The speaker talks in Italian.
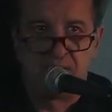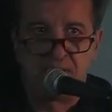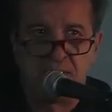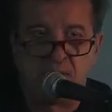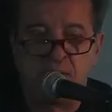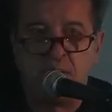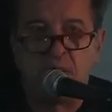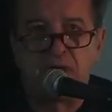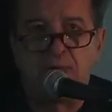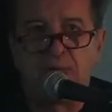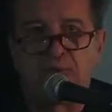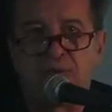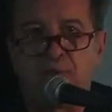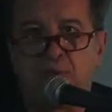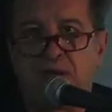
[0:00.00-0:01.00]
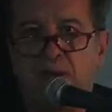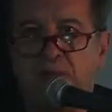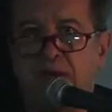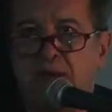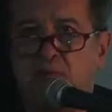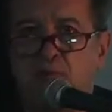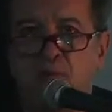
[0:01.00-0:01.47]
di quello che potremmo
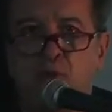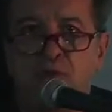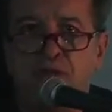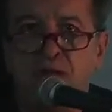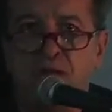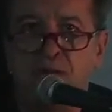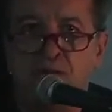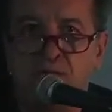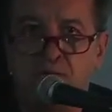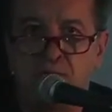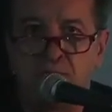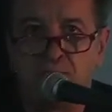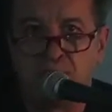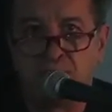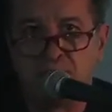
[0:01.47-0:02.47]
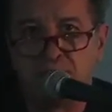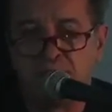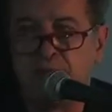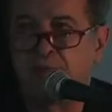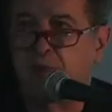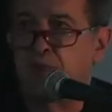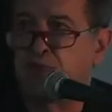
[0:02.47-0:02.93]
chiamare un modello
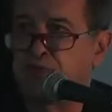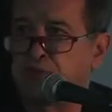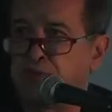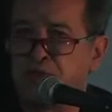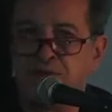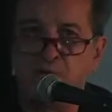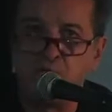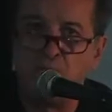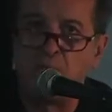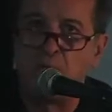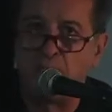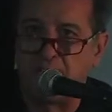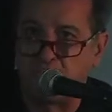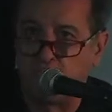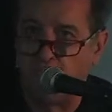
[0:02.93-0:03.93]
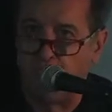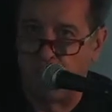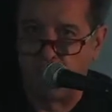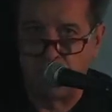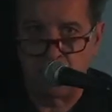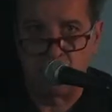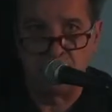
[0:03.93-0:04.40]
di produzione dell'uomo per
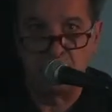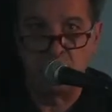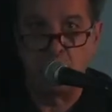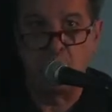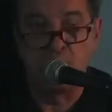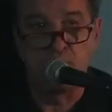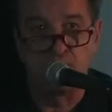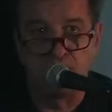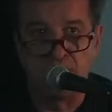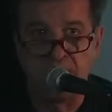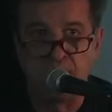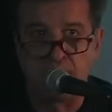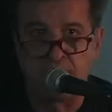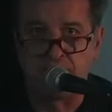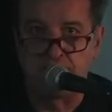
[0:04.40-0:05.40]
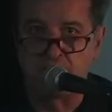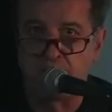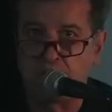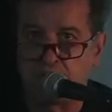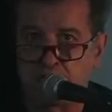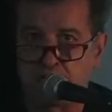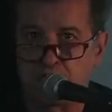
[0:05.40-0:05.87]
l'uomo, quindi non un modello che
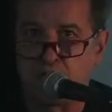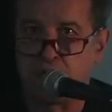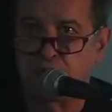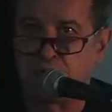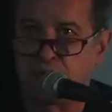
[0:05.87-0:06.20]
produce solo e